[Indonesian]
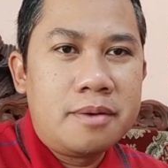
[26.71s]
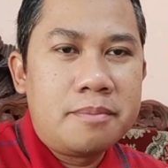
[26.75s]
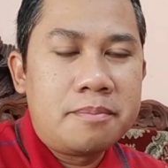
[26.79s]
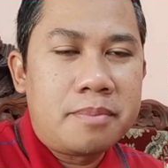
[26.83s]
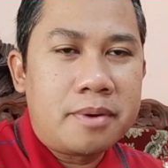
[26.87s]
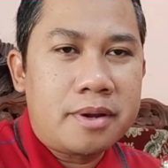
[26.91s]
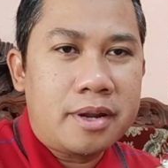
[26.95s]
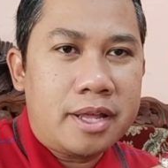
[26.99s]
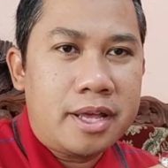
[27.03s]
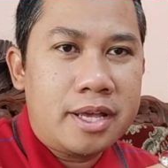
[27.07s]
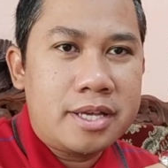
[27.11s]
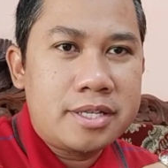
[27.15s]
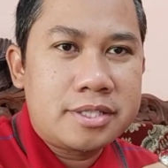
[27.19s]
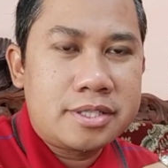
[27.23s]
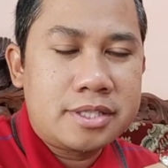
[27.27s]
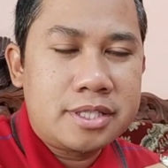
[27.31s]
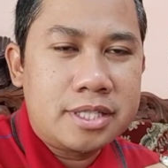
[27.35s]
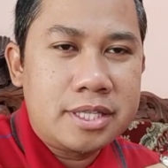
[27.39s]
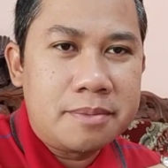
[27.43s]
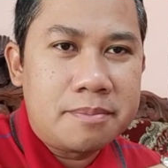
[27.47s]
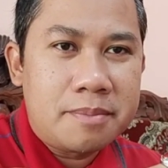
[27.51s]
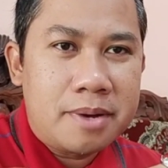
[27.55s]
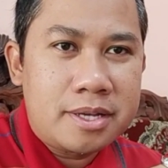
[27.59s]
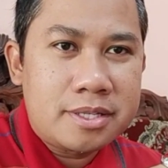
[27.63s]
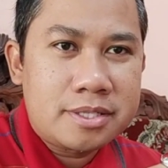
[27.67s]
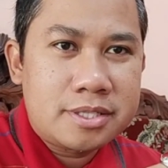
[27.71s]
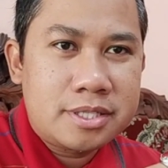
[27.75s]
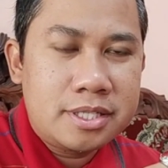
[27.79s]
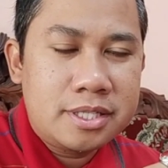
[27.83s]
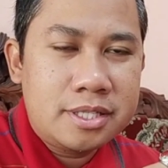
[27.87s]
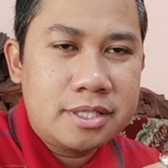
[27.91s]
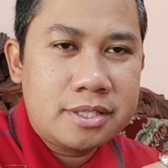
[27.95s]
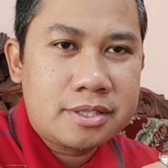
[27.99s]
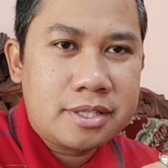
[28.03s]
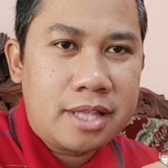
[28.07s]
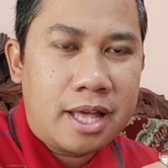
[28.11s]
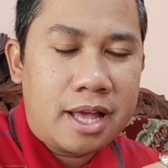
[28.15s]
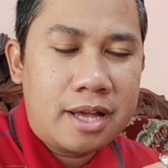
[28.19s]

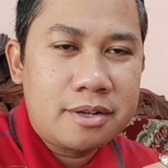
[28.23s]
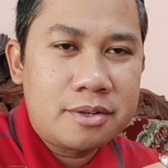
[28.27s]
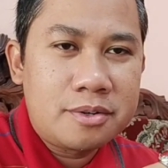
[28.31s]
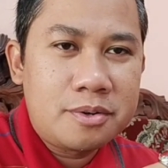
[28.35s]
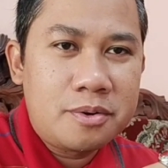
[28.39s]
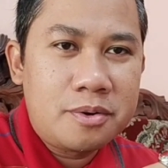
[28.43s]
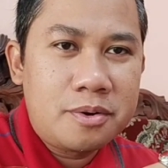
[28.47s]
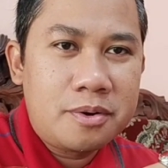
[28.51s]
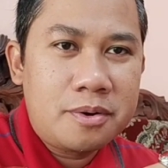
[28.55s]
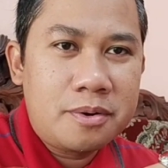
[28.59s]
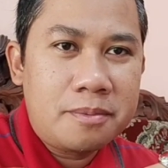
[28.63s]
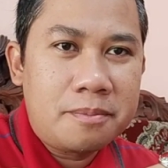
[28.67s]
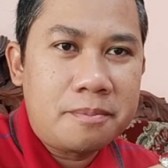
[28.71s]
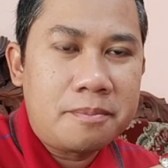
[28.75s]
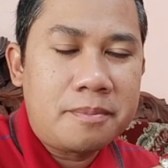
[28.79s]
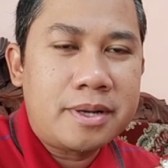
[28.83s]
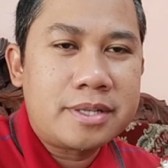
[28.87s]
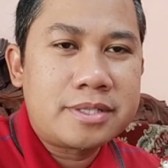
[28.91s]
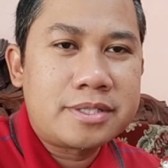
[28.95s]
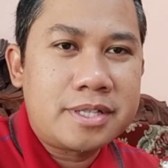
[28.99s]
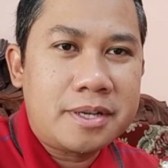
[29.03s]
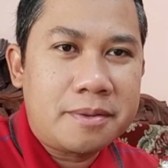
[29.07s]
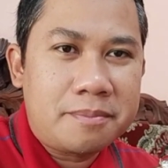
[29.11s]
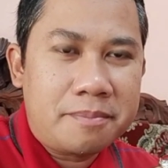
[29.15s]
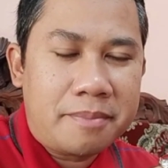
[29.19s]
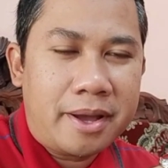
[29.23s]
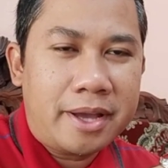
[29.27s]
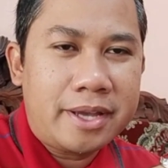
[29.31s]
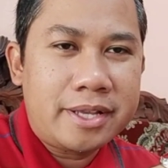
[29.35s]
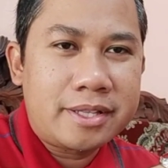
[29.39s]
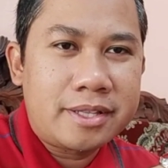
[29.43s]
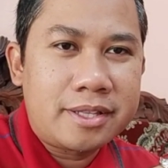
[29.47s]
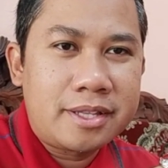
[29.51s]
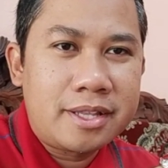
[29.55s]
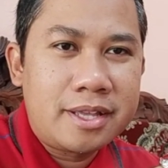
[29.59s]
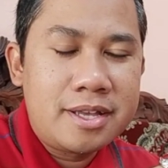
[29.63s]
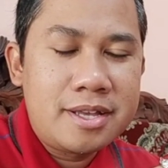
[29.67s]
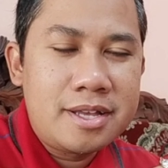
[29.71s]
berestimasi tangguh
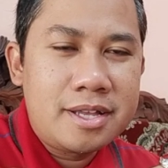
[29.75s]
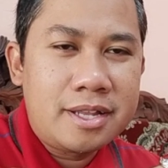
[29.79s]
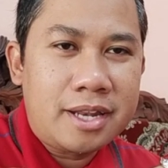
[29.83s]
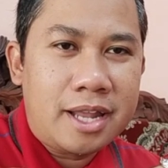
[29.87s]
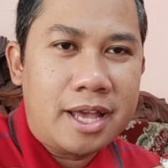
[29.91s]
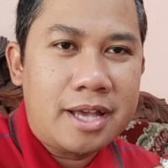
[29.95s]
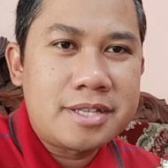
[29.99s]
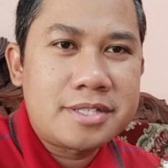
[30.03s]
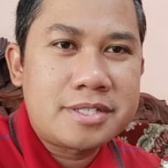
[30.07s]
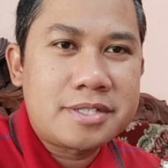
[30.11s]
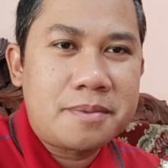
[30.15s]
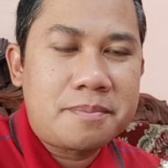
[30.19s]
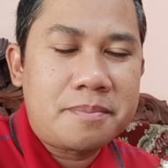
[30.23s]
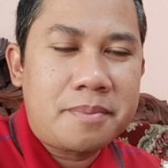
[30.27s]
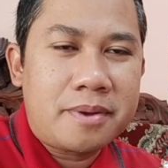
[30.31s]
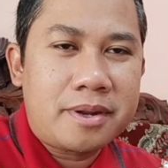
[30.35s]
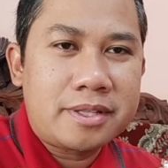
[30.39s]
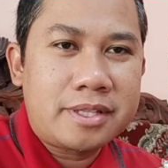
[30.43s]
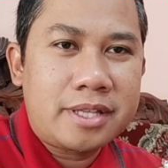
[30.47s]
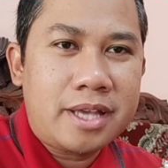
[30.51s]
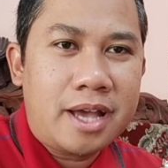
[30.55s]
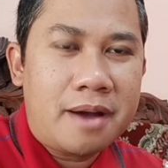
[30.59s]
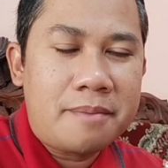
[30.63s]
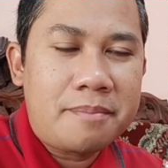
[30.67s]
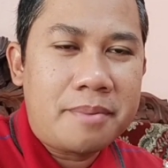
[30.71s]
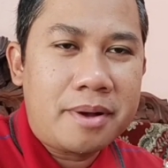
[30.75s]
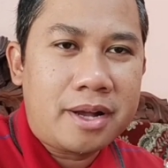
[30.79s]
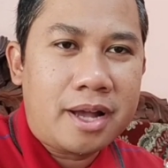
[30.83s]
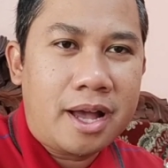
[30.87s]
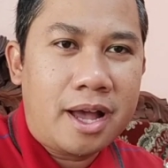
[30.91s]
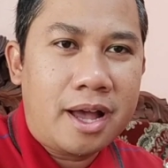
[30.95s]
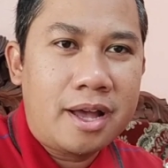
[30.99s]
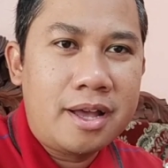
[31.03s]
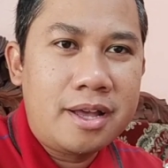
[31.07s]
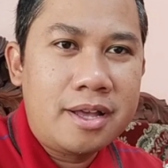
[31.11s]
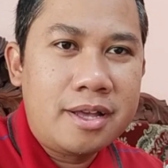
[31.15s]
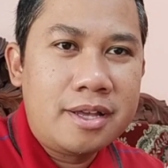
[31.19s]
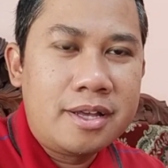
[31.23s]
Majapahit Nah seperti
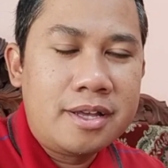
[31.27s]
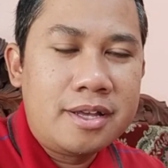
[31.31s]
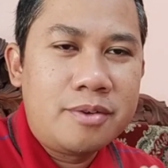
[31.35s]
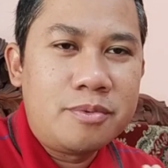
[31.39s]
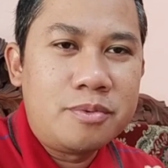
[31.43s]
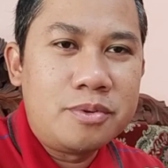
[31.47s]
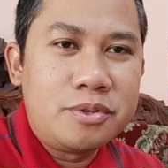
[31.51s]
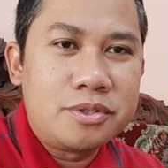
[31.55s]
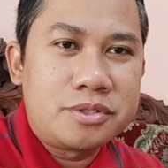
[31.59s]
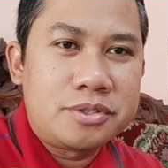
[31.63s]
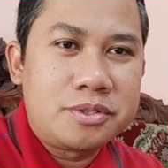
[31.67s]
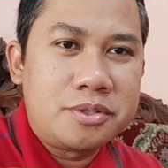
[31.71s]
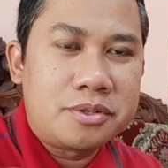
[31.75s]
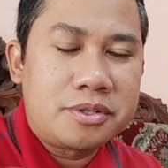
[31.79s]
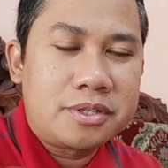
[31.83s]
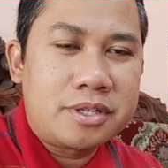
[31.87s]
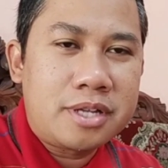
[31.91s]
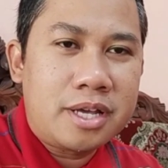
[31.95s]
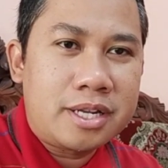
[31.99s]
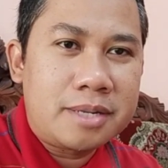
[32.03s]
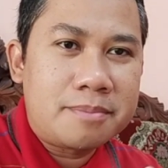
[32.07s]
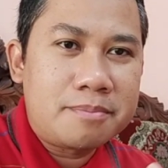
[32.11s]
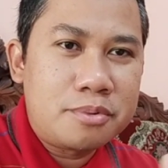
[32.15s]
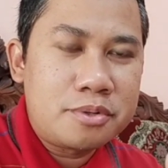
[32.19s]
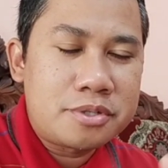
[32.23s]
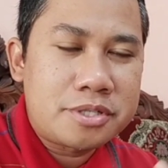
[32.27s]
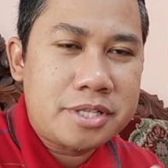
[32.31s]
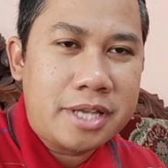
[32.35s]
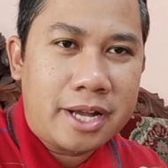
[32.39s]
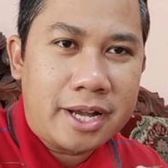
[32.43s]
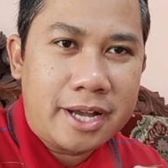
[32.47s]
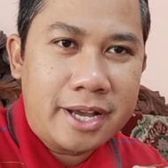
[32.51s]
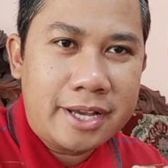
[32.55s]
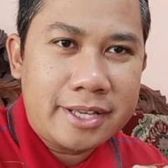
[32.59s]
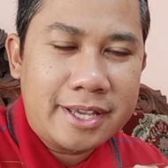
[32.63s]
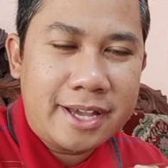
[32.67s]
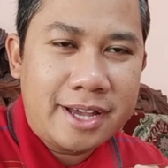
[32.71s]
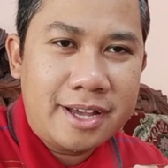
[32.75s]
apakah wujud dari
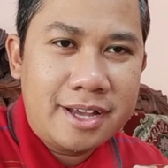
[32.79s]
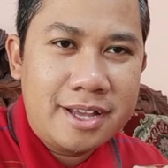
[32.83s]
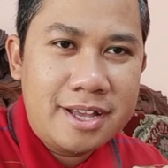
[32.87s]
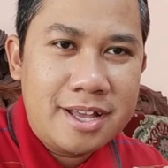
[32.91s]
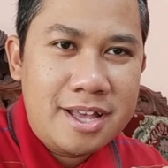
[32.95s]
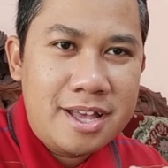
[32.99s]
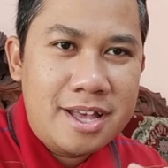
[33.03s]
pusakanya?